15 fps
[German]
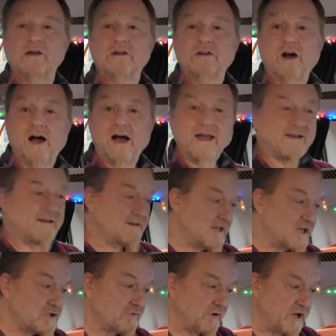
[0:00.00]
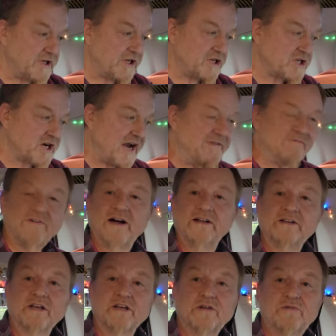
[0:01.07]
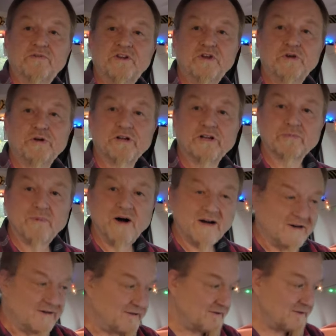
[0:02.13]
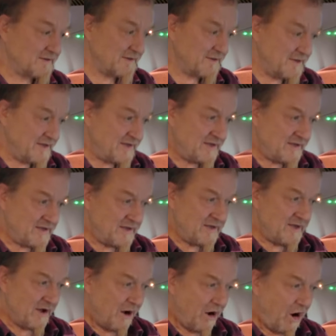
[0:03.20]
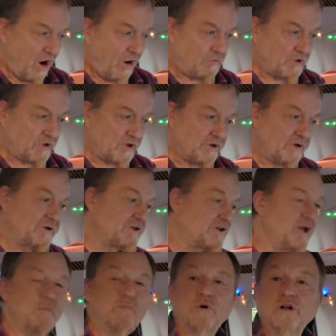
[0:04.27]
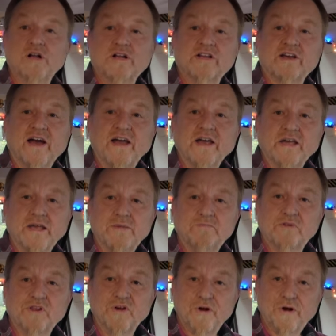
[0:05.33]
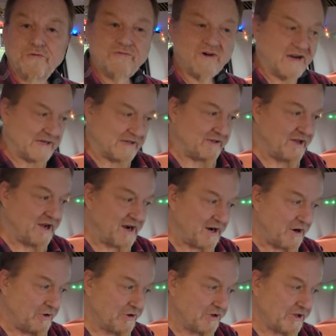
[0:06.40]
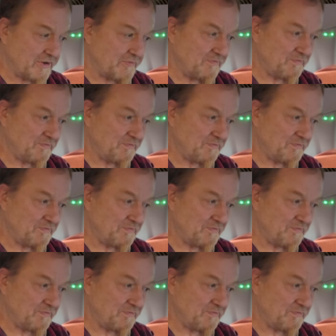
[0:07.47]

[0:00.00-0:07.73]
Ja, eigentlich wollte ich kein weiteres Video jetzt machen, aber die Polizei gibt neue Fakten heraus.